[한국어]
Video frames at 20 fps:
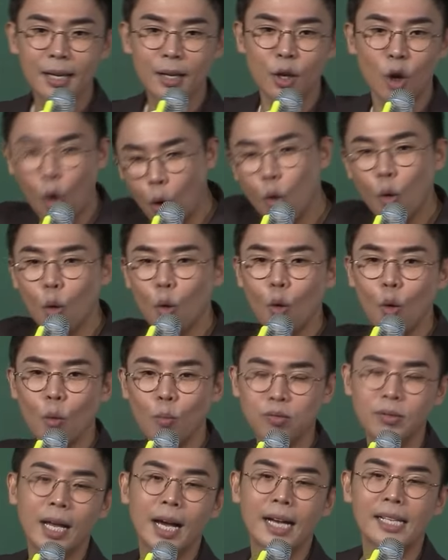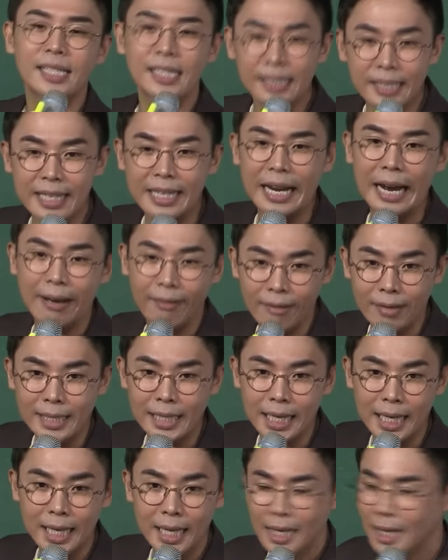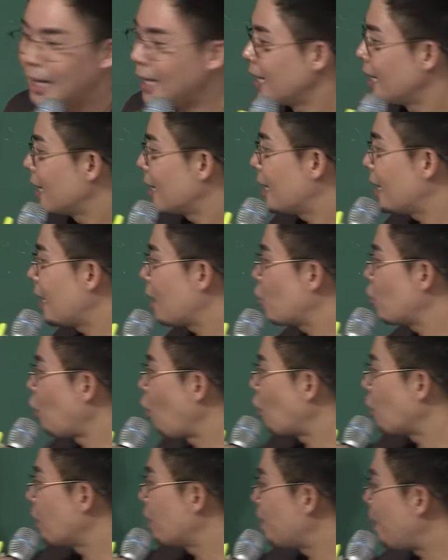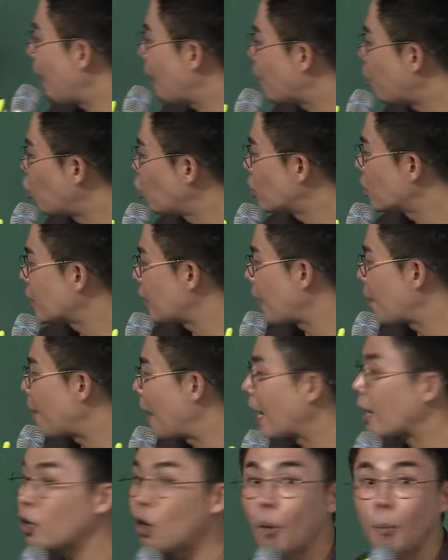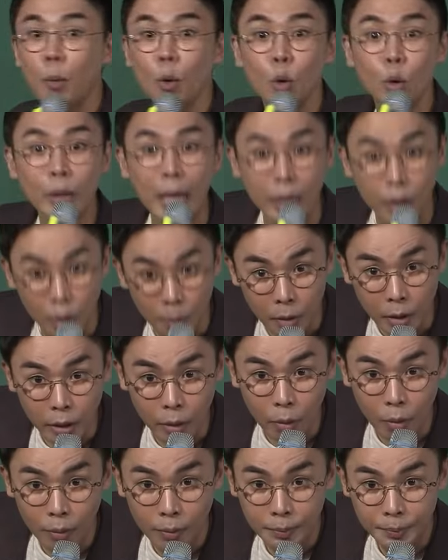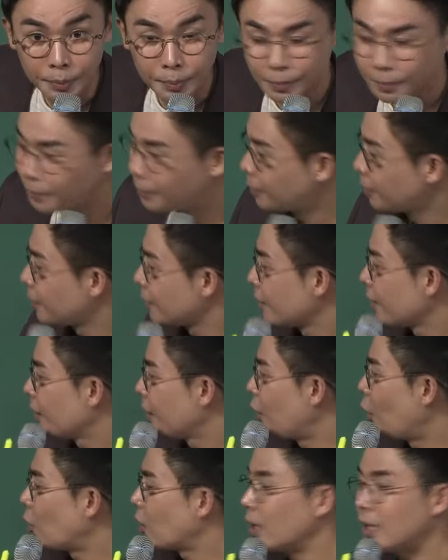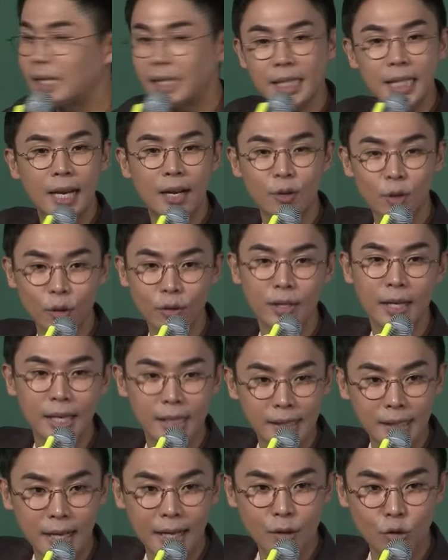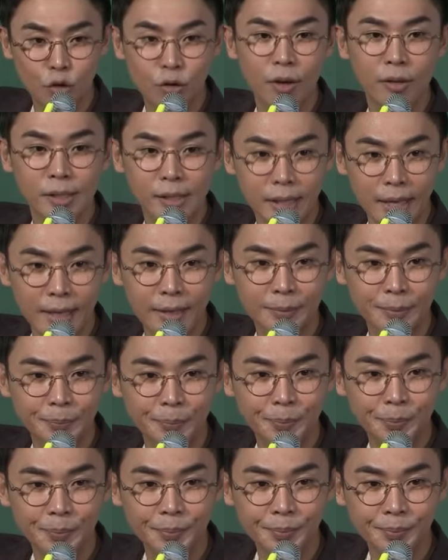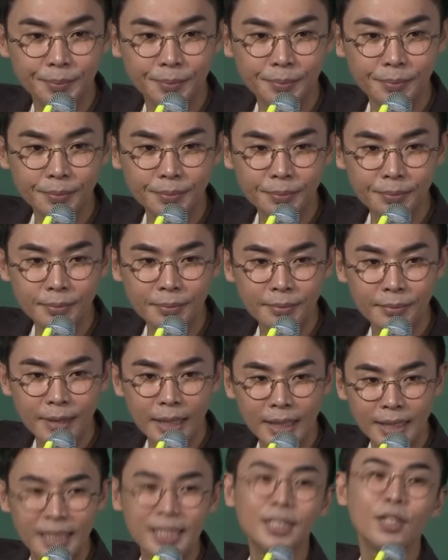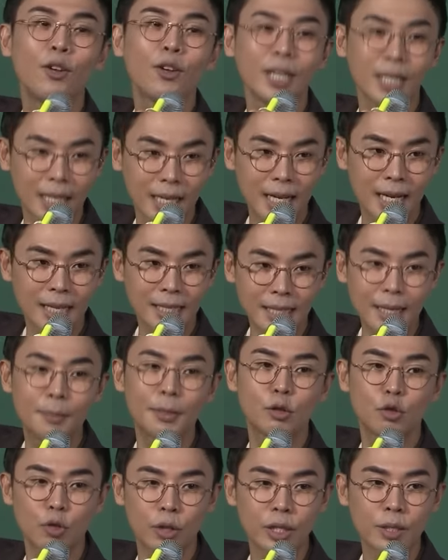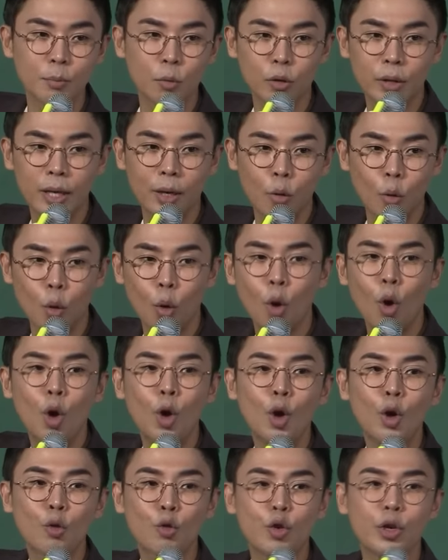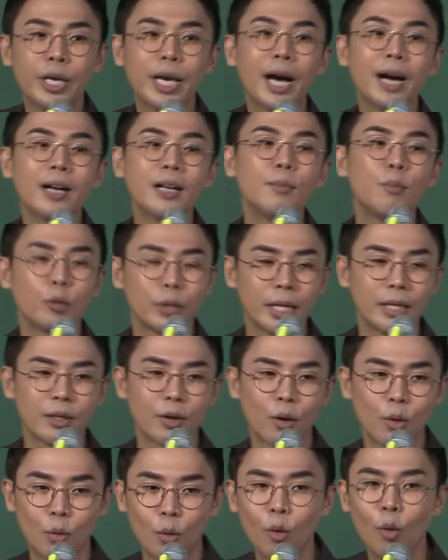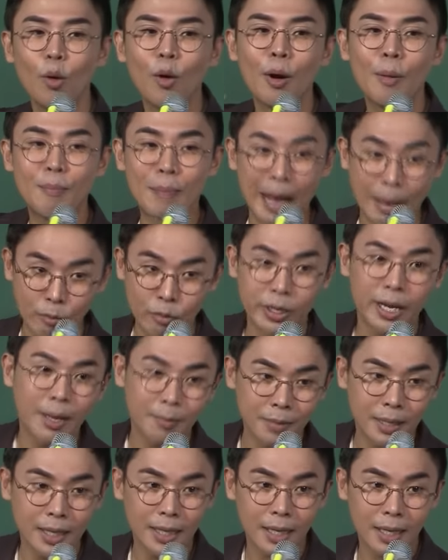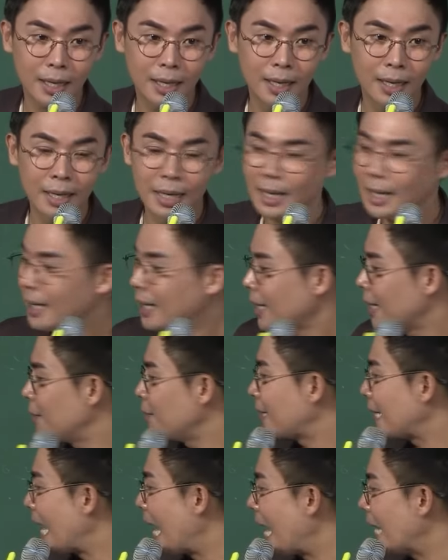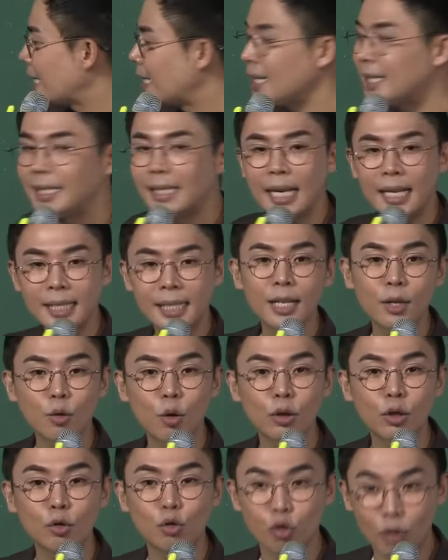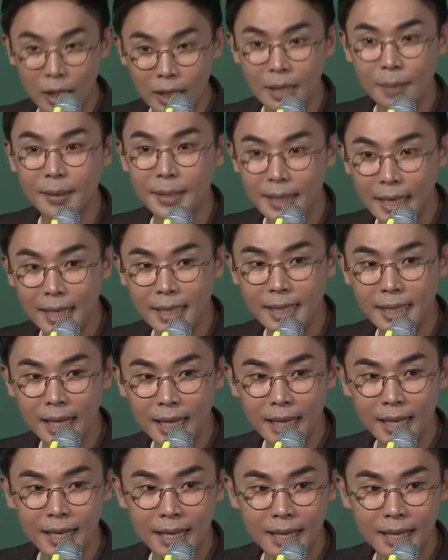경호부대가 승리를 한 거지. 그래갖고 여기는 박포는 그냥 박격포로 날려버리고 여기는 지향을 어떻게 했을까? 죽였을까요? 친형이니까 참아 죽이지 못하고 귀향을 보내는 걸로 마무리합니다. 그럼 사실상 실권은 누가 잡았다 이제?